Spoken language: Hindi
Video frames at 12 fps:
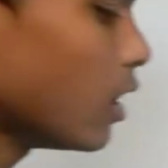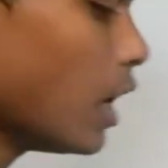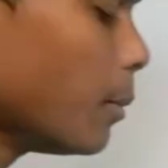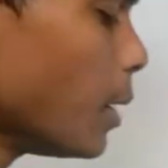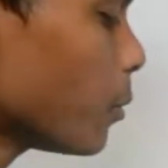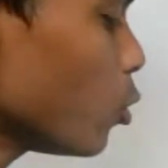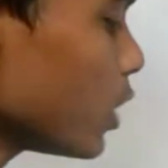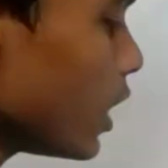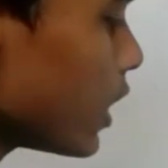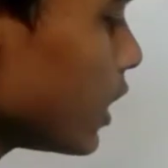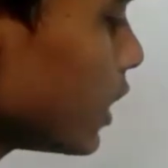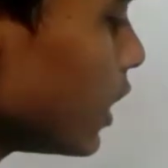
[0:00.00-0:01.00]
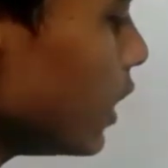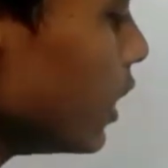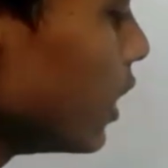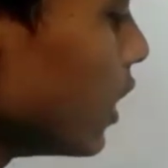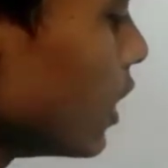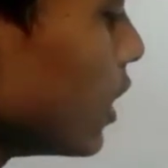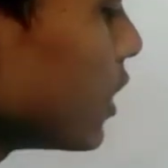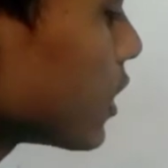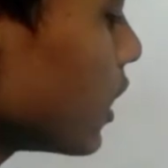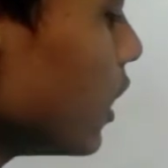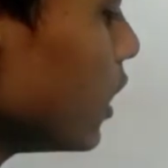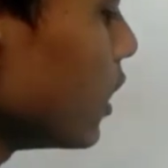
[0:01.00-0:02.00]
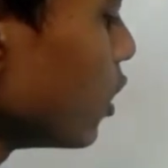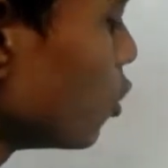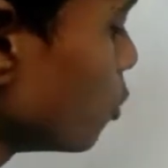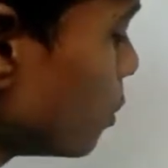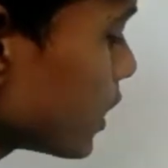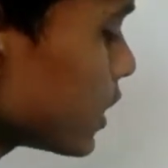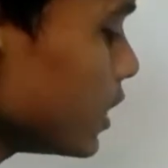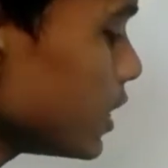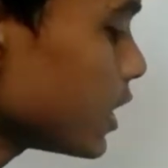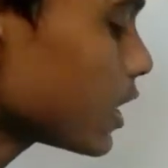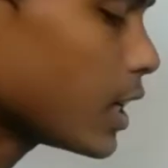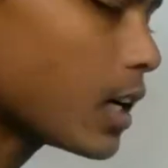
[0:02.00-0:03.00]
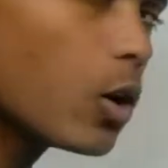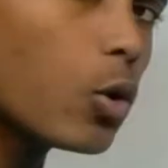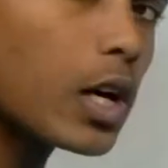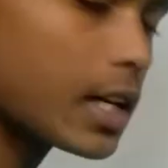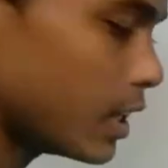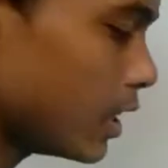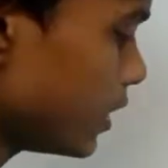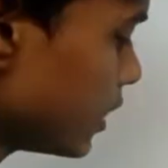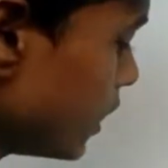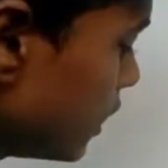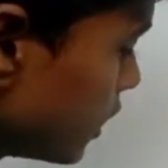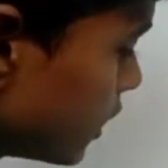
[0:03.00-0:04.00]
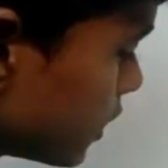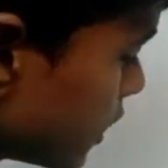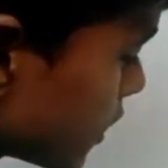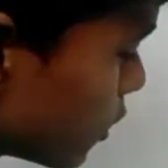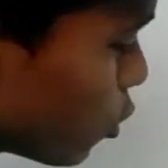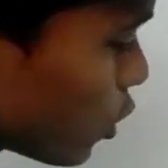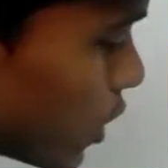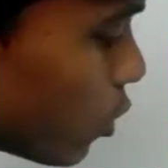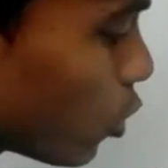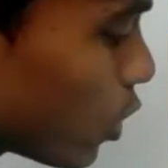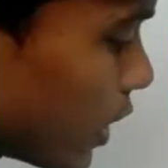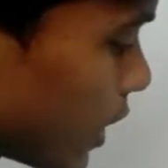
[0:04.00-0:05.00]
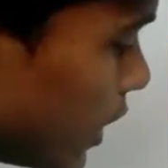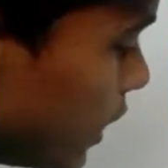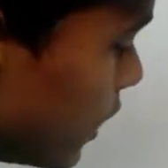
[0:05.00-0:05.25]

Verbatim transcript: अब आपको क्या करना है इसका ऊपर से नीचे कट रहा हो काट लेना है जैसे दो से दो कट रहा है